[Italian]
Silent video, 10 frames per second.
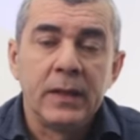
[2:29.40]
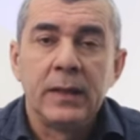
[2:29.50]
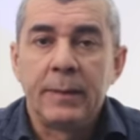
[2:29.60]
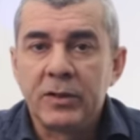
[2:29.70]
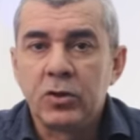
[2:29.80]

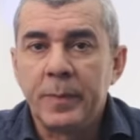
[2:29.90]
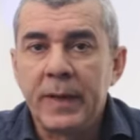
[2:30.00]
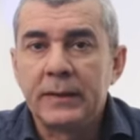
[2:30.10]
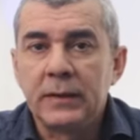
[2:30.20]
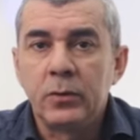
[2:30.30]
La maggior
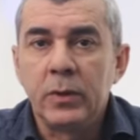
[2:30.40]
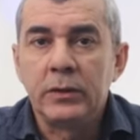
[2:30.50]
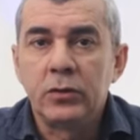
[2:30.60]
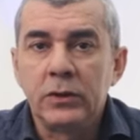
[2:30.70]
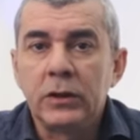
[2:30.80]
parte di quelle
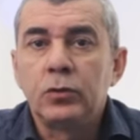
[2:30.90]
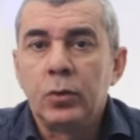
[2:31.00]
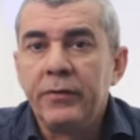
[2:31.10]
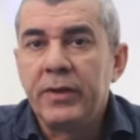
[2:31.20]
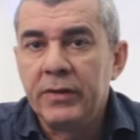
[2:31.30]

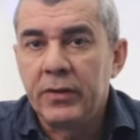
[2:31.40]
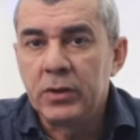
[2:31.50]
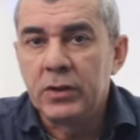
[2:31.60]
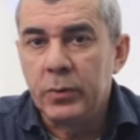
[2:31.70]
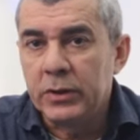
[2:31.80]
togliettature venivano
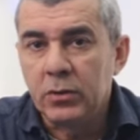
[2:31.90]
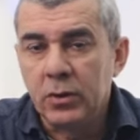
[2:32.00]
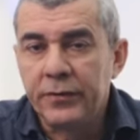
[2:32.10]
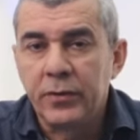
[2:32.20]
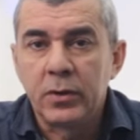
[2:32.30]
eseguite con
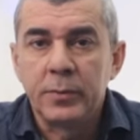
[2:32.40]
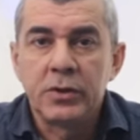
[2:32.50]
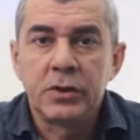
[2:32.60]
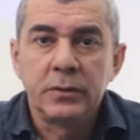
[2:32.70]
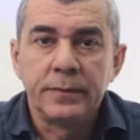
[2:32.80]
le
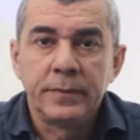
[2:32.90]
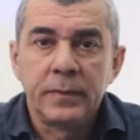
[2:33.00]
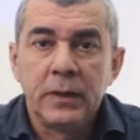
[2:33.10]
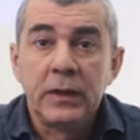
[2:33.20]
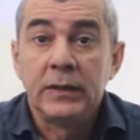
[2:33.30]
forbici.
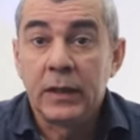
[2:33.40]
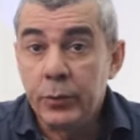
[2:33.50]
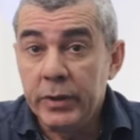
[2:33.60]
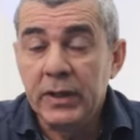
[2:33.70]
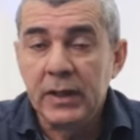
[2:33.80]
Da
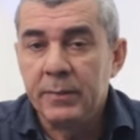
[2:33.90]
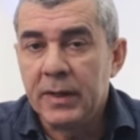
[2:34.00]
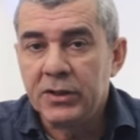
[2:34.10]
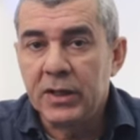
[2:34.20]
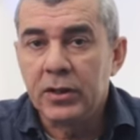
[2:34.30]
qui
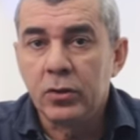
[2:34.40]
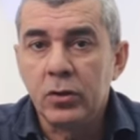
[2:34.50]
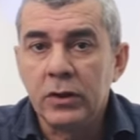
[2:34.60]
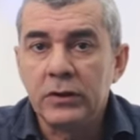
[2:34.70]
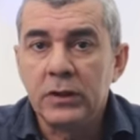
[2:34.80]
nell'immaginario
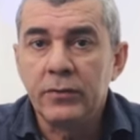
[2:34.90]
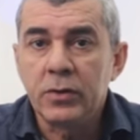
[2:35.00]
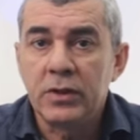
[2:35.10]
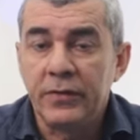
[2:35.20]
collettivo si